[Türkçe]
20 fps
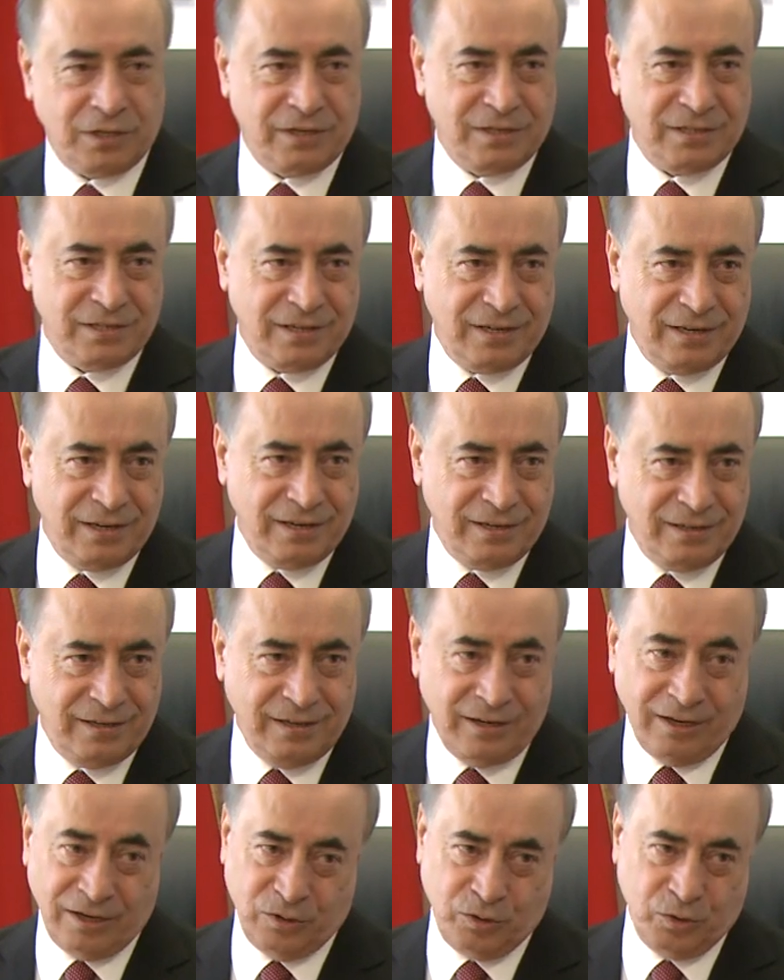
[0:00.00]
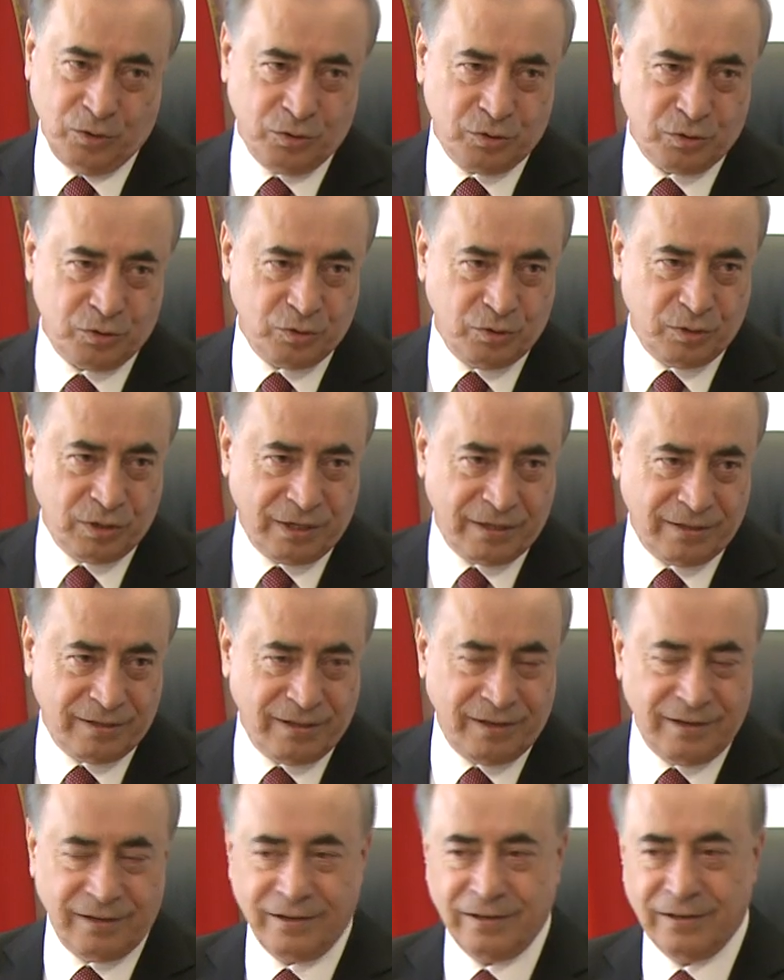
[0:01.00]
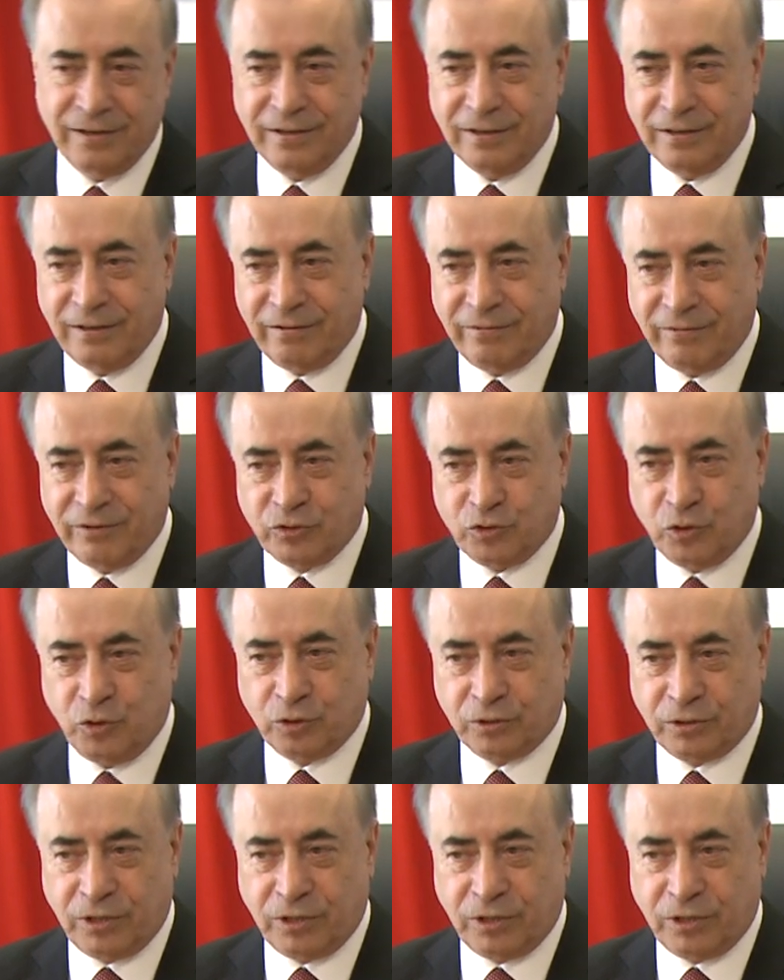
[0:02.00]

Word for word: bir kaleci. ligin en iyi kalecisi. Tabii ki